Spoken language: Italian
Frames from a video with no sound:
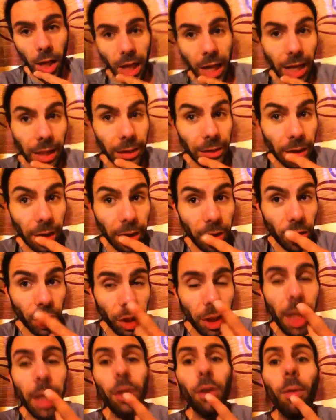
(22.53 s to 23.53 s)
Ah, sto
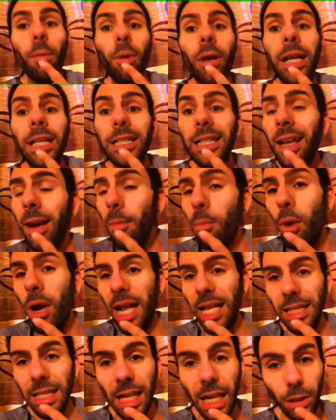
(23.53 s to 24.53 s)
registrando. Buonasera,
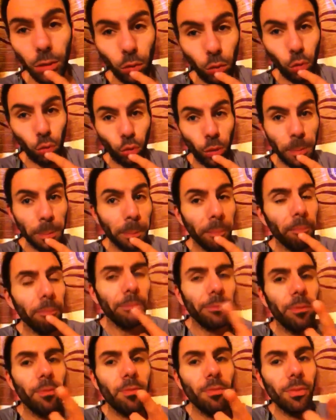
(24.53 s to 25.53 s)
buonasera a tutti.
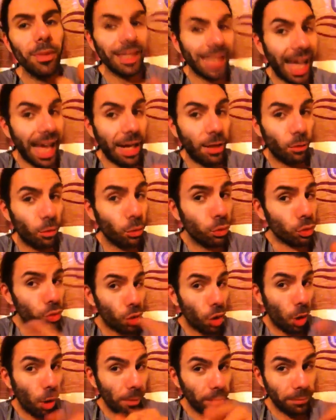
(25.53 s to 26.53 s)

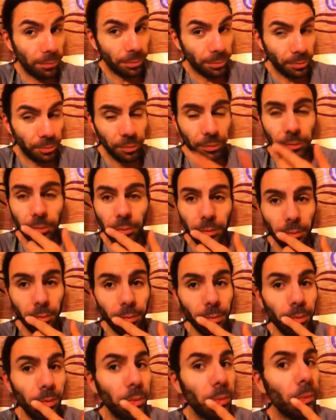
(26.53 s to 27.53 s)
Annuncio
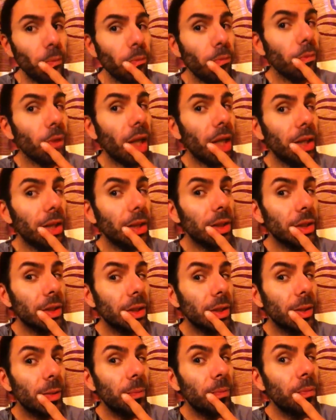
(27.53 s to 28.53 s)

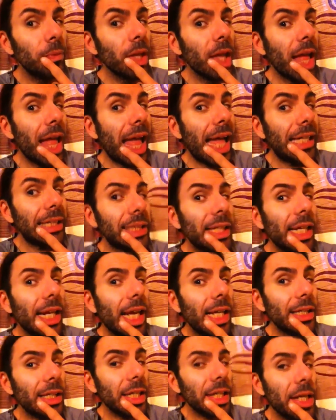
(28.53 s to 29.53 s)
uh,
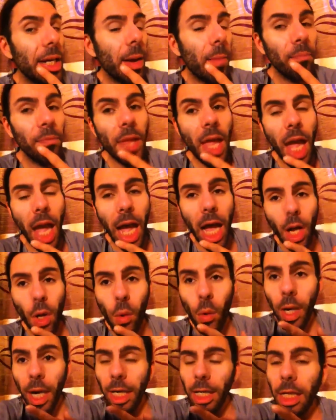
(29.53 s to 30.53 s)
della sera.
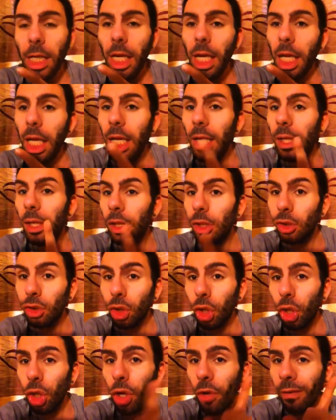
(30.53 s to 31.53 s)
Allora, il uh,
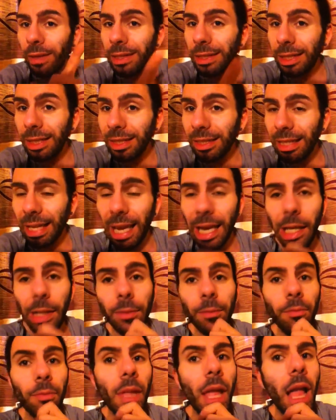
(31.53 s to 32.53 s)
giorno
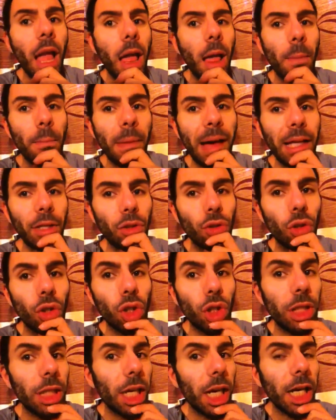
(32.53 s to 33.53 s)
26 maggio
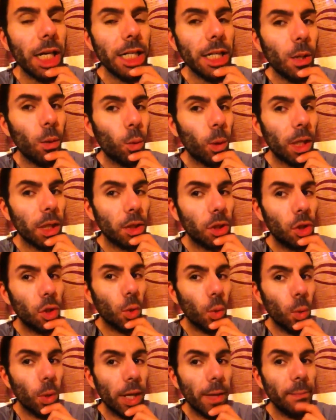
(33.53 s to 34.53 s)
ci sarà
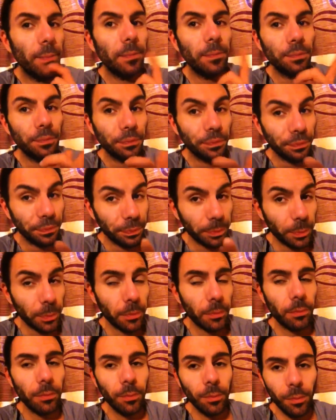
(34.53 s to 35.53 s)
l'inaugurazione
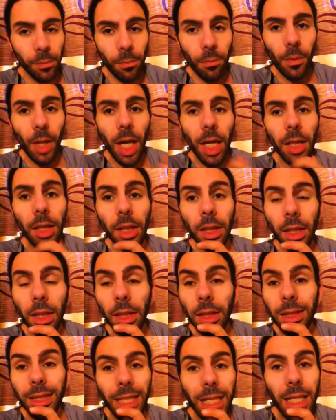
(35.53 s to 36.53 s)

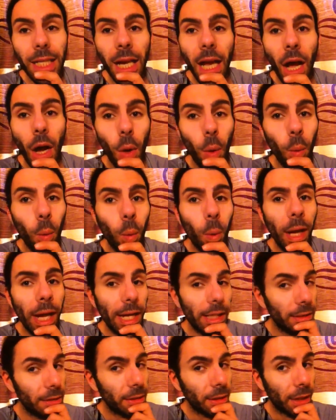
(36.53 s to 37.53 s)
uh, della
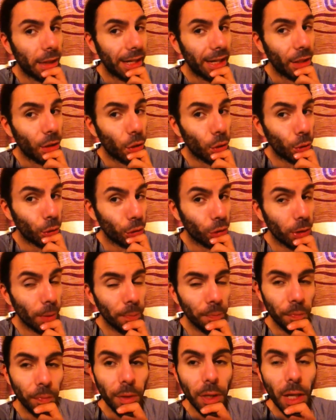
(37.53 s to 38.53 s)
US Record.